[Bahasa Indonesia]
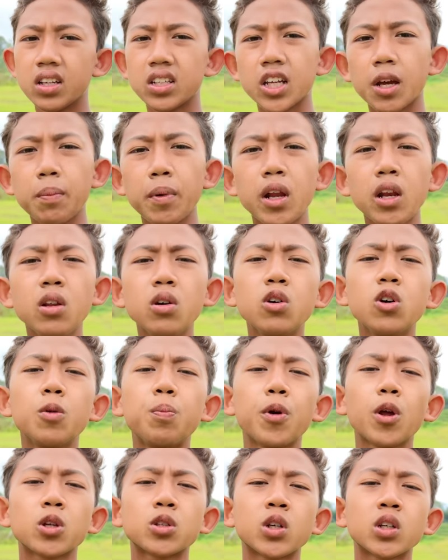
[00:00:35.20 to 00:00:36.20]
Sambil nunggu
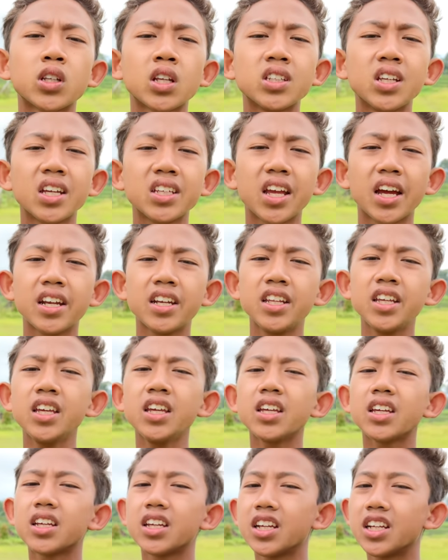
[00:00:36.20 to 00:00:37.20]
prosotannya jadi,